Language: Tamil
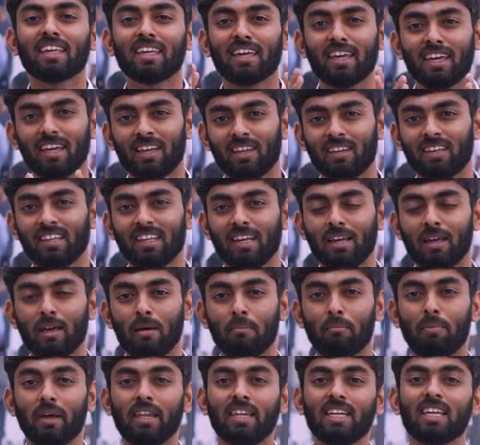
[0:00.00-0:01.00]
எங்கே
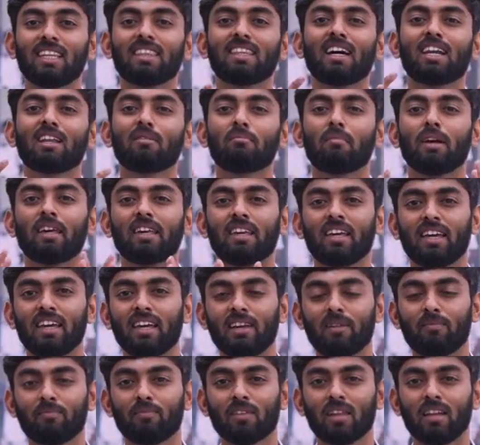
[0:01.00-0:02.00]
பெரிய தனம் எங்கே
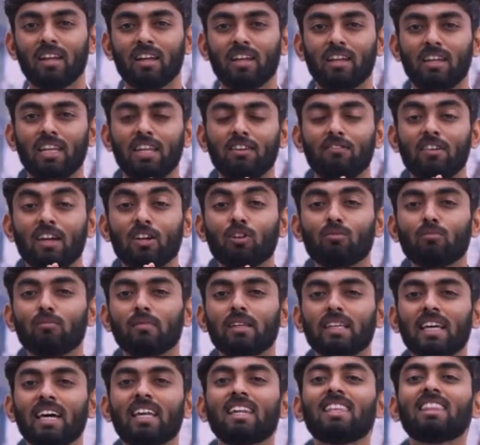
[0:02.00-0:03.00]
நீ வெறும்
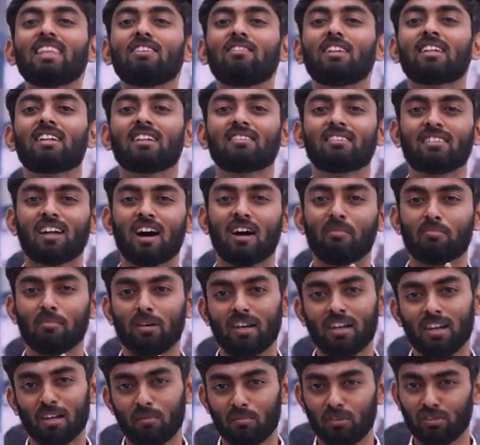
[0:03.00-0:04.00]
எரிந்து விட்ட
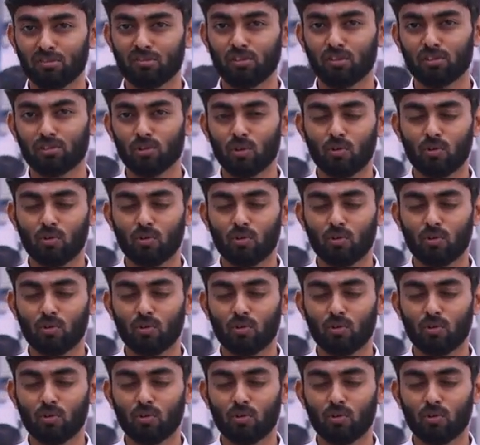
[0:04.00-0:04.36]
சாம்பல் அப்படின்னு சொல்லி